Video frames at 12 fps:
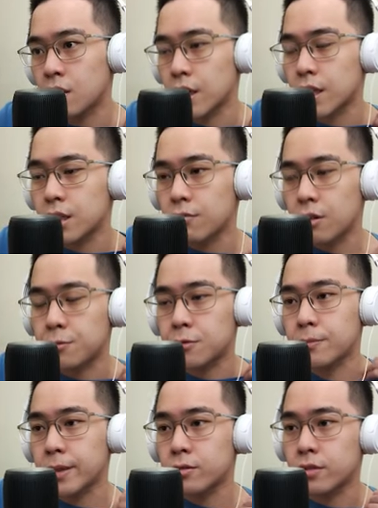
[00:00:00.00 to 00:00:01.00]
Dan ini
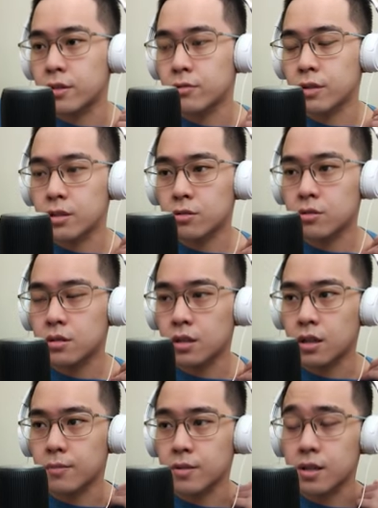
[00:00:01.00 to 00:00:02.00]
walaupun maju kedua terus
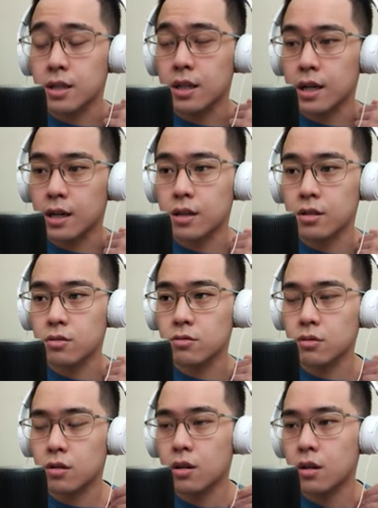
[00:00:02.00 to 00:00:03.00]
dia gak bisa nyerang itu
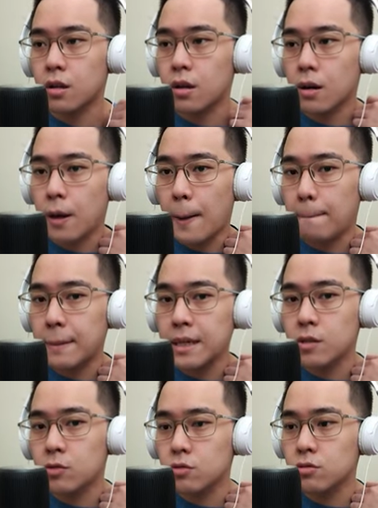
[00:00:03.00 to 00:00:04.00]

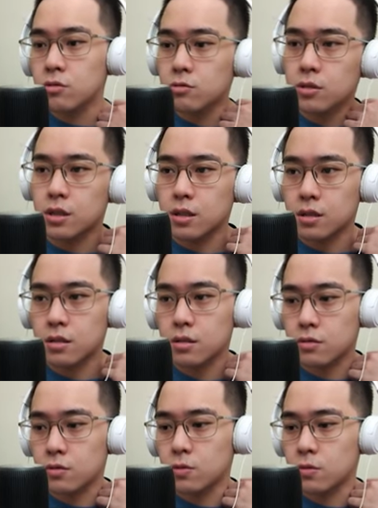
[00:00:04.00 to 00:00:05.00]
menurutku ya
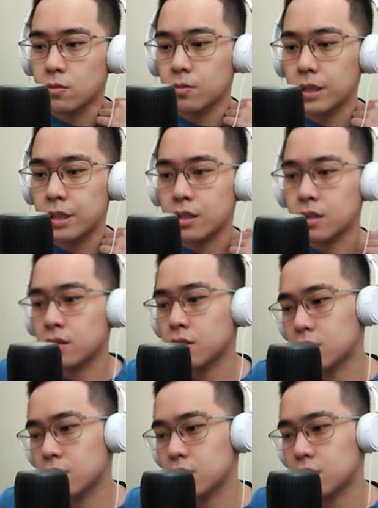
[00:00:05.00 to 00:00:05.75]
oh wait